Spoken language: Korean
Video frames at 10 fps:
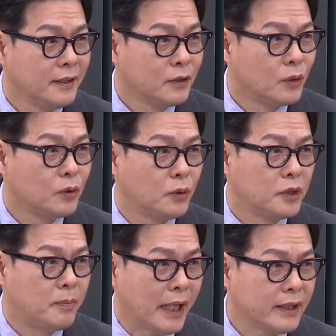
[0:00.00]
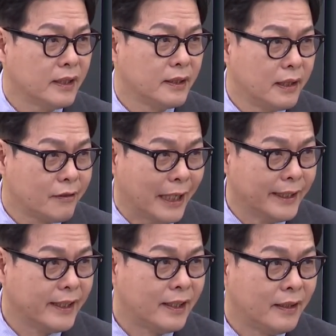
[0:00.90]
정도지 방향은 그대로
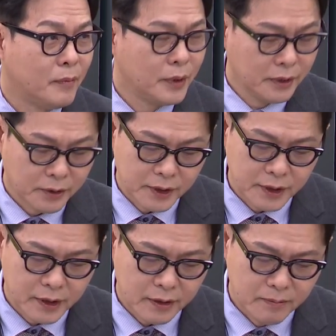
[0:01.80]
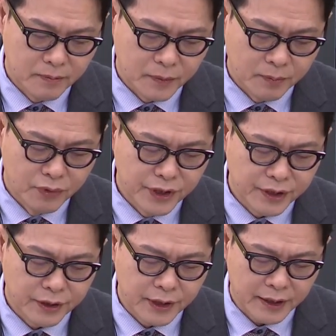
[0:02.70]
간다. 네. 뭐 이것이 지금
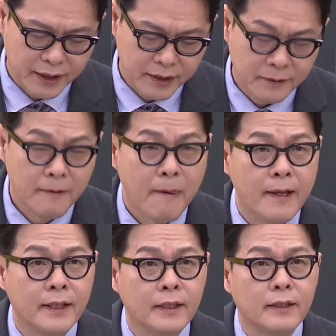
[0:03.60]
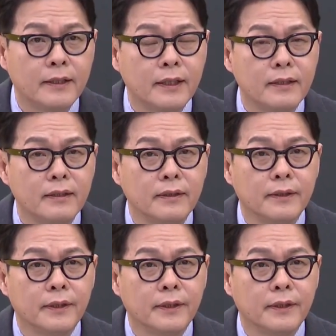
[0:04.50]
분위기잖아요. 네. 일단